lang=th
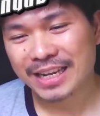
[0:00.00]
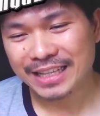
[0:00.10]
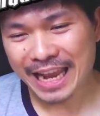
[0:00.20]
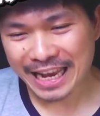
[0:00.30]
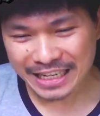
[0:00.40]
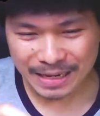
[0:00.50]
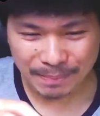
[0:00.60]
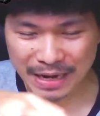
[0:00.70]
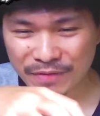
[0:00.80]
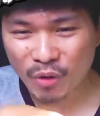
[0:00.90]
แทนที่จะ
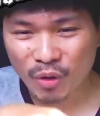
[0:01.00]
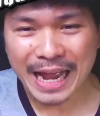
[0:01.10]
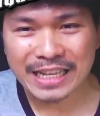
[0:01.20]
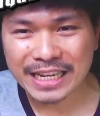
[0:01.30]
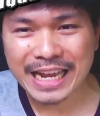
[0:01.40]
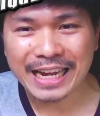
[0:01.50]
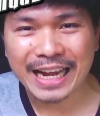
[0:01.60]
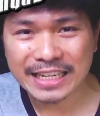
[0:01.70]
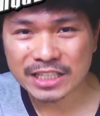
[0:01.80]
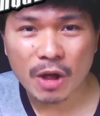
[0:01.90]
ไปโฟกัสที่การ
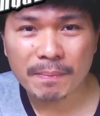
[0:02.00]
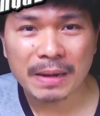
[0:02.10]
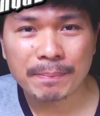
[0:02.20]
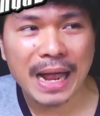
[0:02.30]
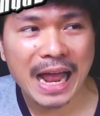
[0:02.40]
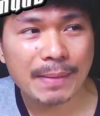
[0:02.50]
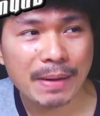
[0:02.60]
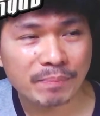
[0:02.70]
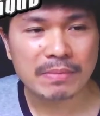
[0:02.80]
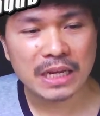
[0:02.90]
คัสตอมGunplaแบ
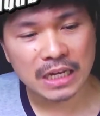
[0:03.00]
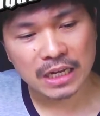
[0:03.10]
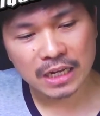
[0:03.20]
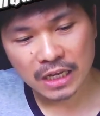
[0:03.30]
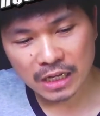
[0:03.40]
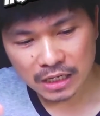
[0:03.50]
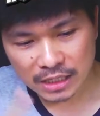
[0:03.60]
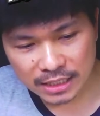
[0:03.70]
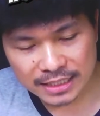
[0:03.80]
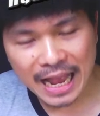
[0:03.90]
บมี
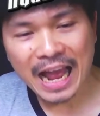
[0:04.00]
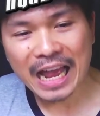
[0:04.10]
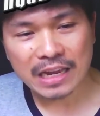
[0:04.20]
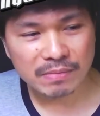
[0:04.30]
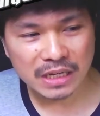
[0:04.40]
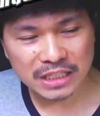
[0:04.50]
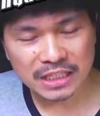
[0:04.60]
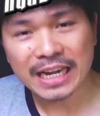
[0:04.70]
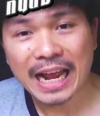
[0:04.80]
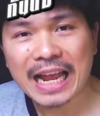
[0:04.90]
ดีไซน์มีจิน
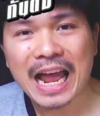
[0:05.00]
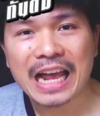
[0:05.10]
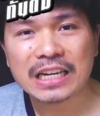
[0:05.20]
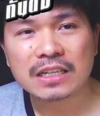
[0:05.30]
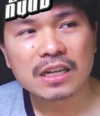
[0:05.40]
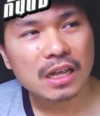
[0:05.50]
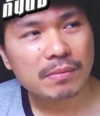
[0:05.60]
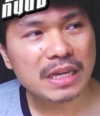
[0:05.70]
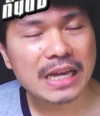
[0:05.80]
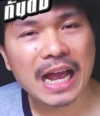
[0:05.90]
ตนาการ
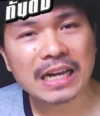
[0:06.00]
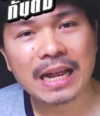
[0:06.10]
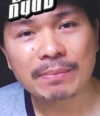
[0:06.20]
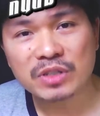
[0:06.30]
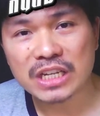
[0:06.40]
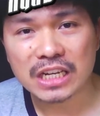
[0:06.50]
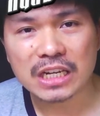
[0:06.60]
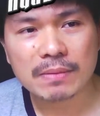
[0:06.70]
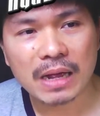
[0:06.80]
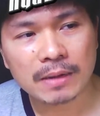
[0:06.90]
มีการทำสี
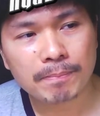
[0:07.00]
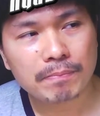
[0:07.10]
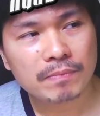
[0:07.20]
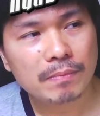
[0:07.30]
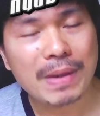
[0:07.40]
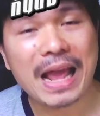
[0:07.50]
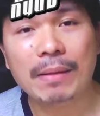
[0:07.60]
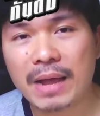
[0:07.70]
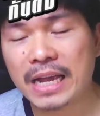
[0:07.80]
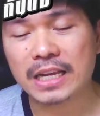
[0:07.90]
ที่มันแปลก
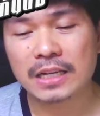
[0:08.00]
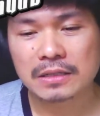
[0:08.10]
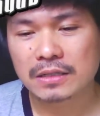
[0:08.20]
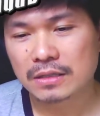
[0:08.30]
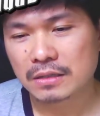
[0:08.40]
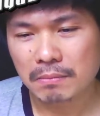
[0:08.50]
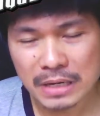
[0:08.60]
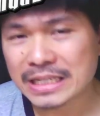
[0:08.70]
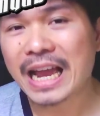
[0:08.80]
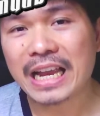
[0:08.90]
ใหม่
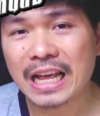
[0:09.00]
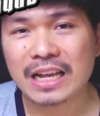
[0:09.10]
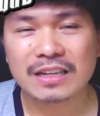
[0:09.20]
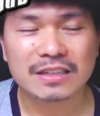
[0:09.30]
ไม่ใช่ละ